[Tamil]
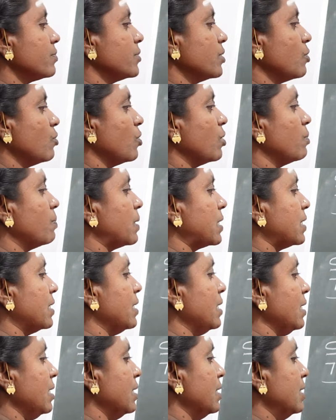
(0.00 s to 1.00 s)
ஒன்பது
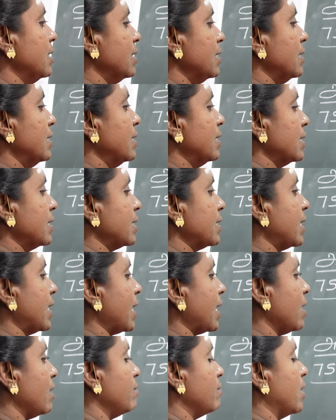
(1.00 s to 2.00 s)

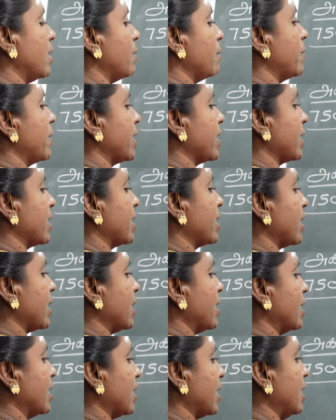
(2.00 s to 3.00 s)
கிரகம் அப்படிங்க
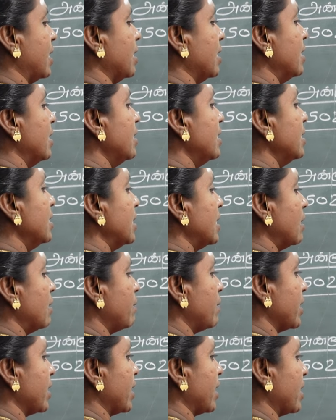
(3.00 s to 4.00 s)
கிரகங்கள்
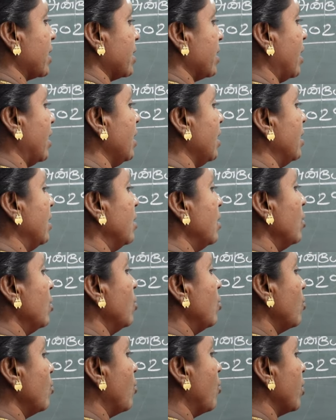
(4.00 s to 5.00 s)
அப்படிங்கிறது தான்
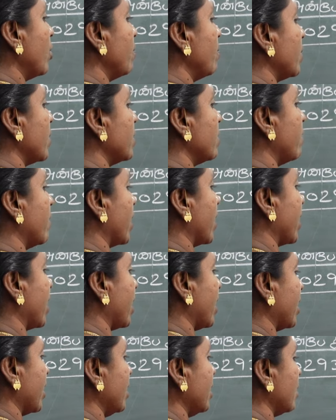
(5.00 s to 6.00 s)
ஒன்பது
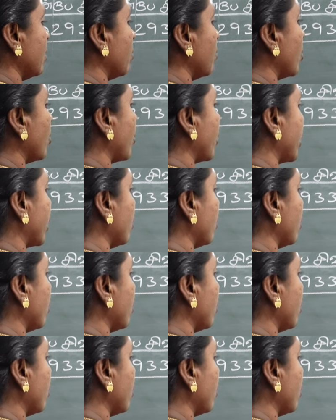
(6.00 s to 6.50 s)
வகையான நம்மளுடைய